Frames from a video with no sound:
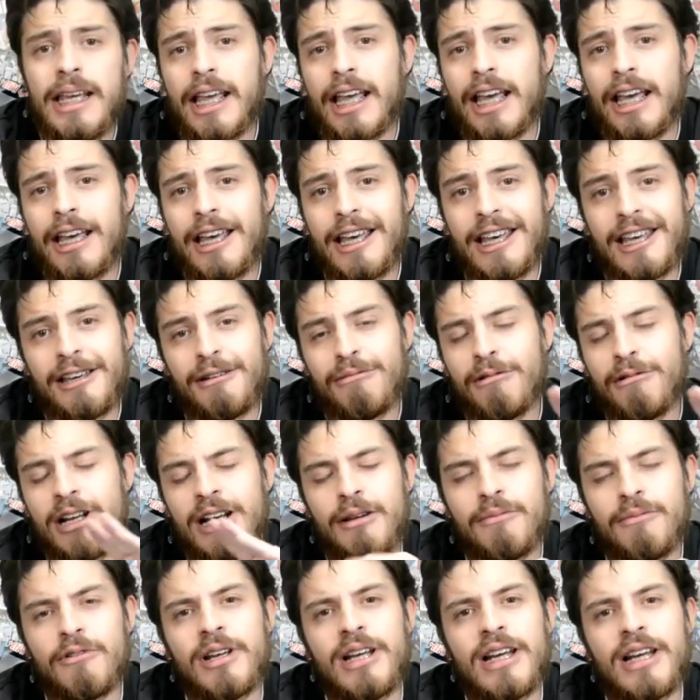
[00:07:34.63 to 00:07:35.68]
que vuele
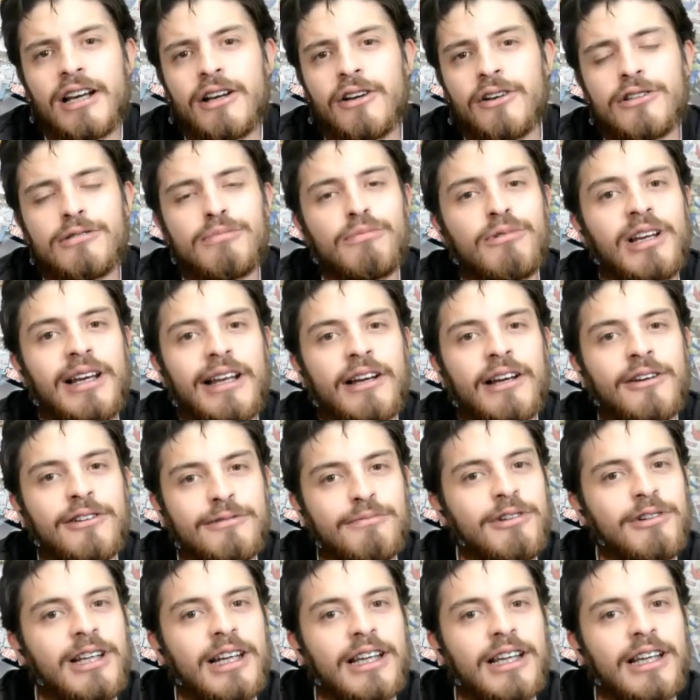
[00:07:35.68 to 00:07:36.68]
muy lejos, muy lejos, muy